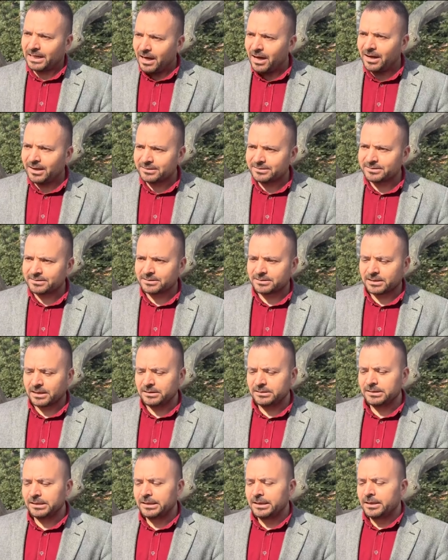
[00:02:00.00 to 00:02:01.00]

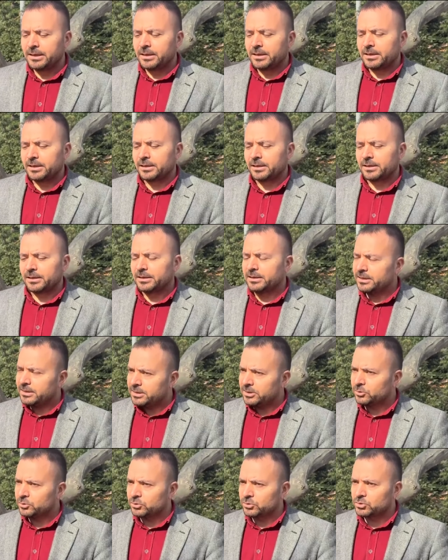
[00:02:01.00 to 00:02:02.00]
ardından e,
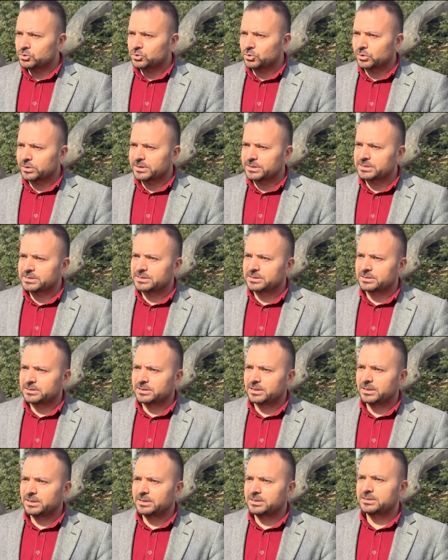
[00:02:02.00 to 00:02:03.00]
iki gün
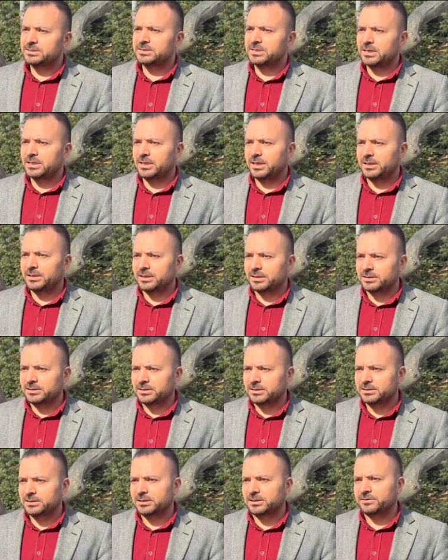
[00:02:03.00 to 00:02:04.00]
sonrasında insan
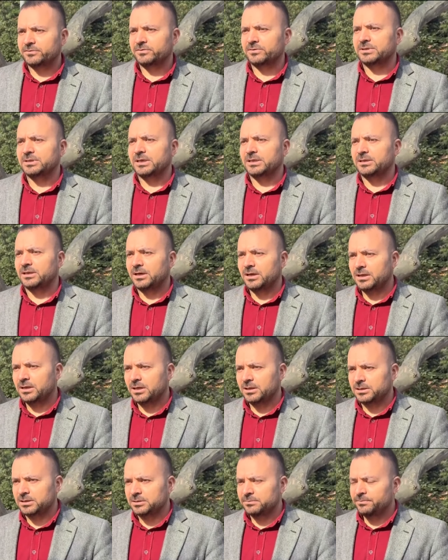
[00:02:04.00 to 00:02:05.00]
kaynakları tarafından
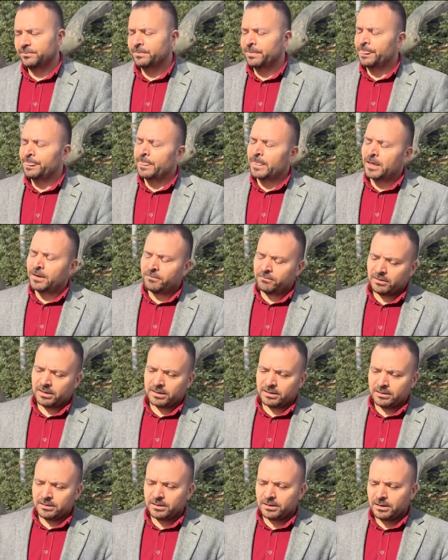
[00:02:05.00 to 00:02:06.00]
arandım
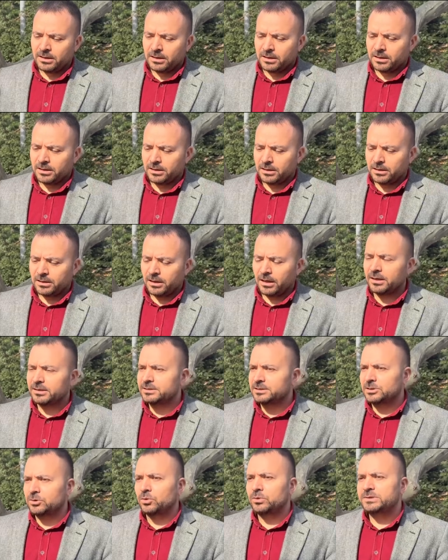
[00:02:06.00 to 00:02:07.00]
ve e,
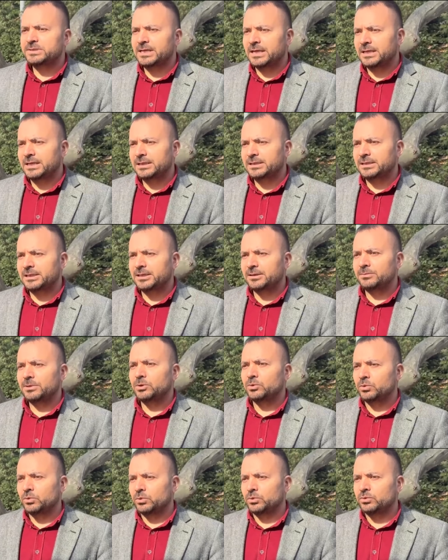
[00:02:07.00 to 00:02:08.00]
artık özelliklerime
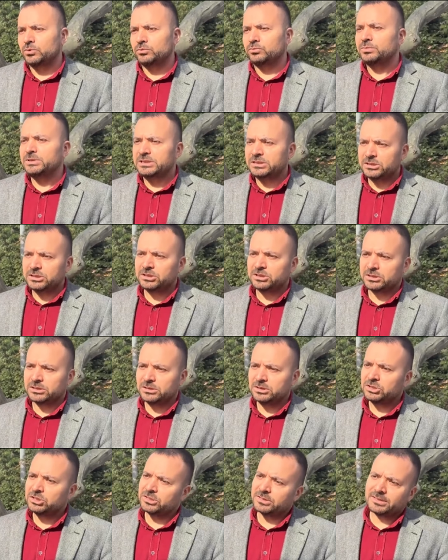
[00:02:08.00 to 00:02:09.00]
uygun bir
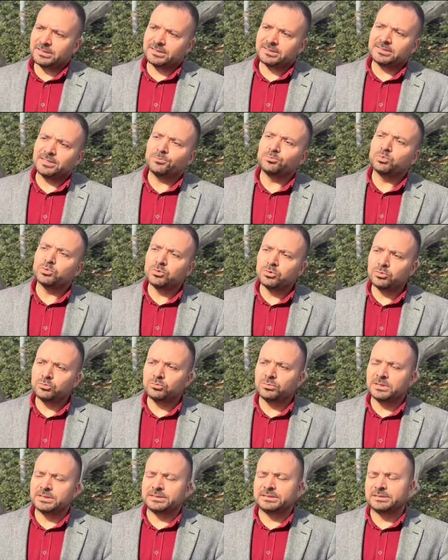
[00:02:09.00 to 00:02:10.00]
işin şirkette
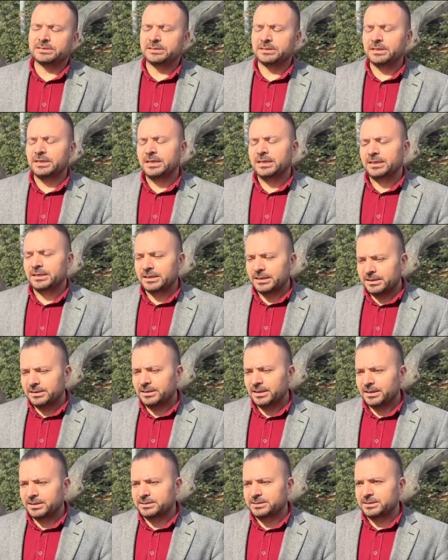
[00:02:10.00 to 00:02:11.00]
bulunmadığı
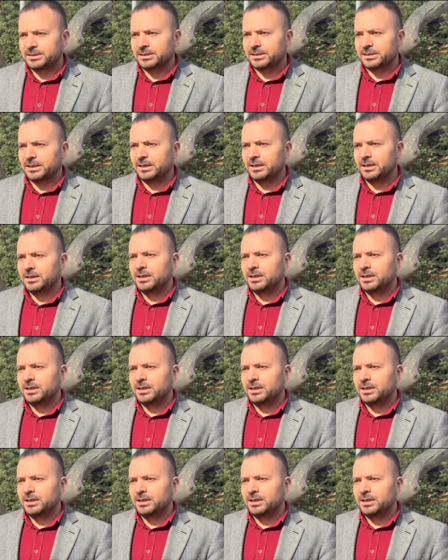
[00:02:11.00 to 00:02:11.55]
iddiasıyla